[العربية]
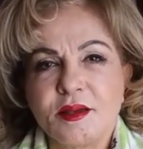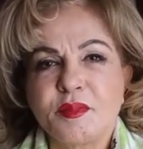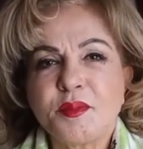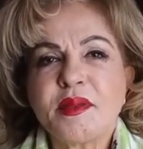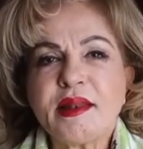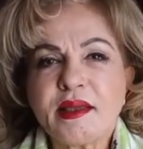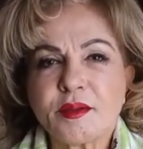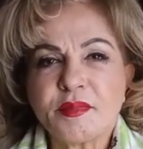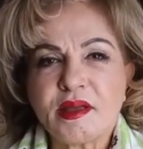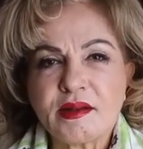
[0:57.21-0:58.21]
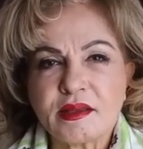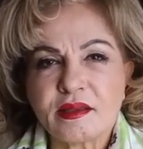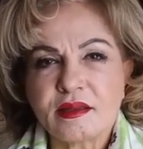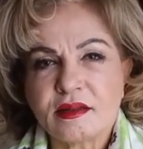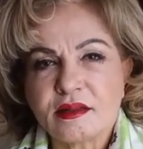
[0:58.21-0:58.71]
مبالغ
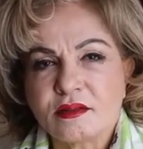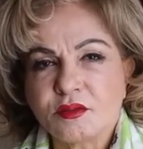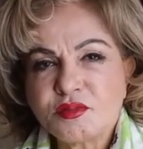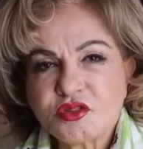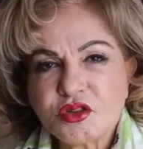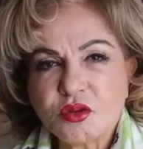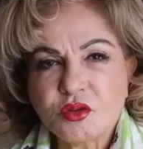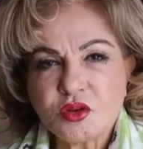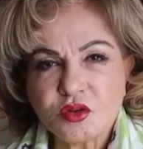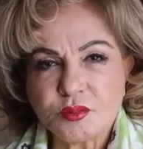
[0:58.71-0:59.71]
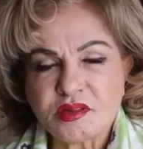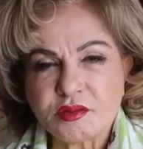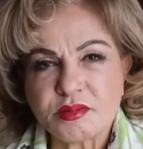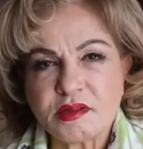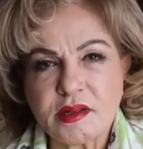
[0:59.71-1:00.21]
مالية لأنه بيشتغلوا كلهم
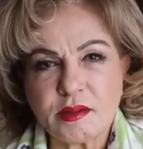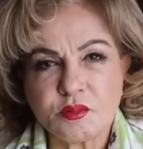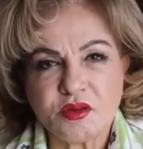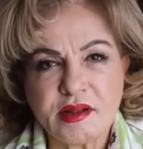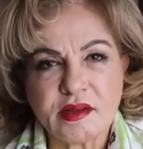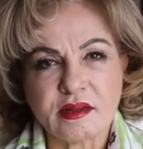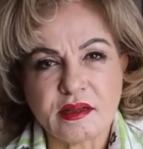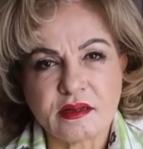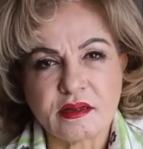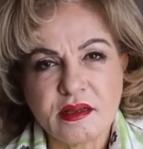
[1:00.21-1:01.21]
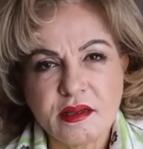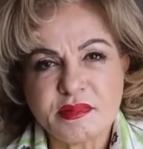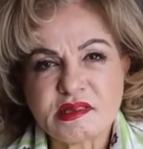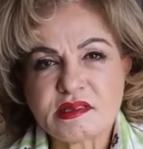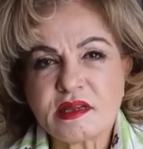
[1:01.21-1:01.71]
بتبييض الأموال يعني
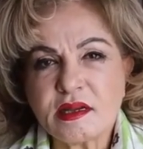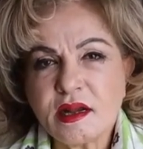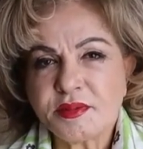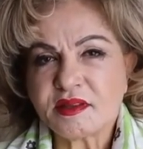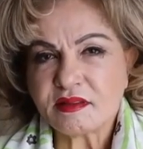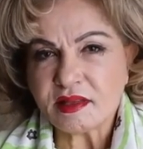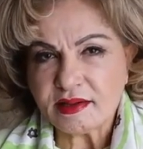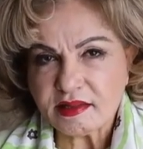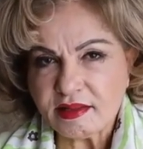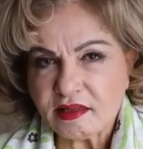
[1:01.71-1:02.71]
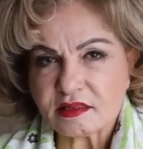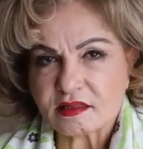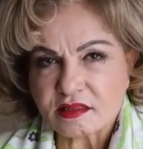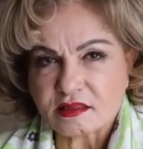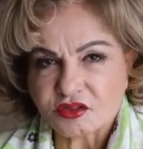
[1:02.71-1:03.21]
بس قراب كتير لدائرة
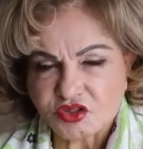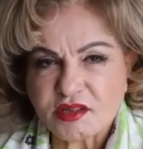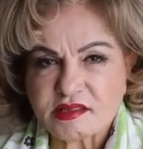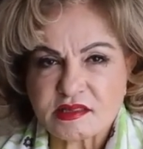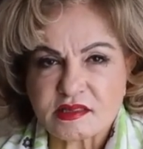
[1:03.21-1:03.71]
الشخص